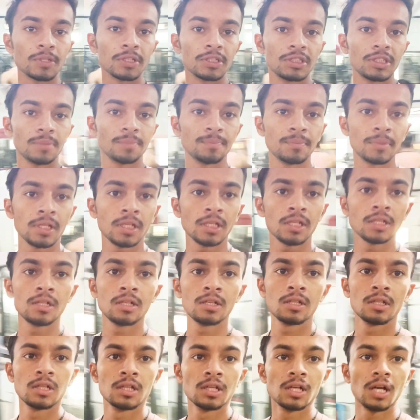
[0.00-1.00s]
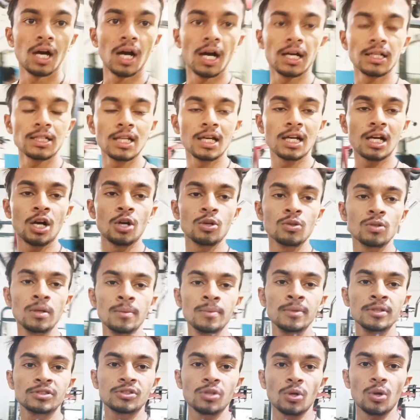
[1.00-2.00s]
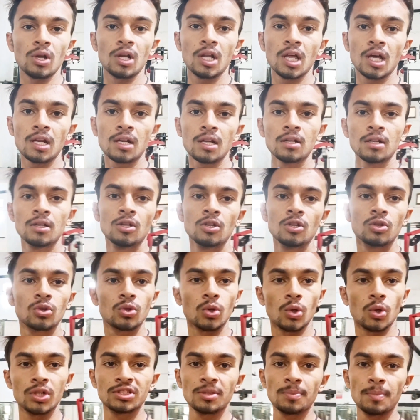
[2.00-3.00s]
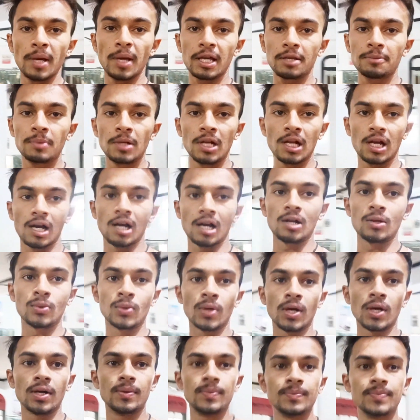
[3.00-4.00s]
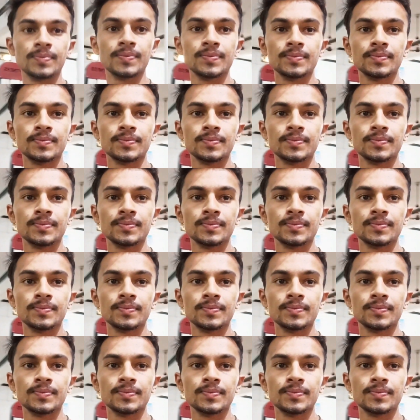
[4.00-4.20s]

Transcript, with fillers: जिम में आज लगाऊंगा मैं शोल्डर थोड़ी सी बेग भी लगा लूँगा